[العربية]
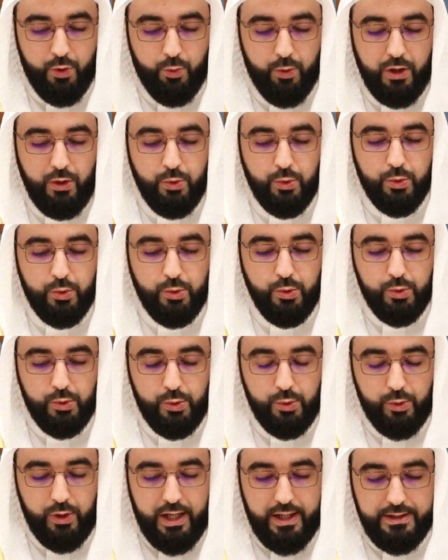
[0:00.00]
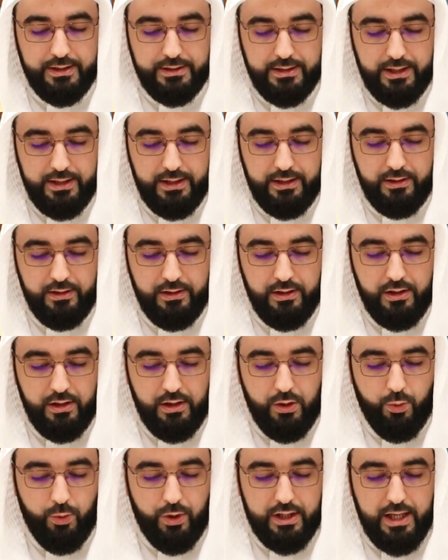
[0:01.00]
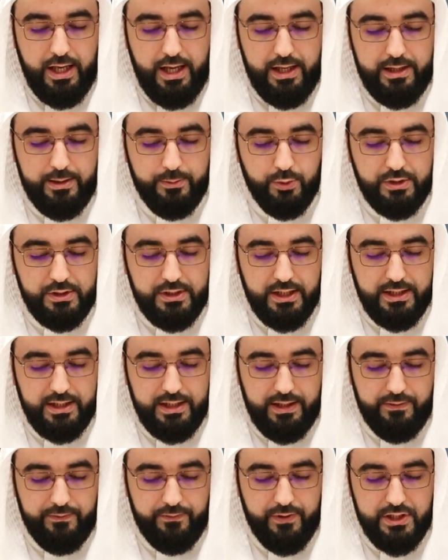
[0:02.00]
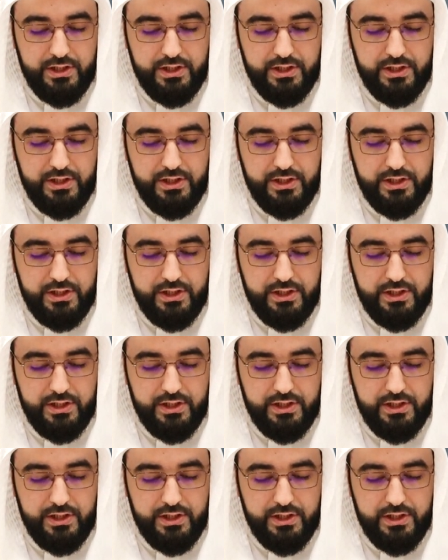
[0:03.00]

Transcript: وعقوق الوالدين وكان متكئا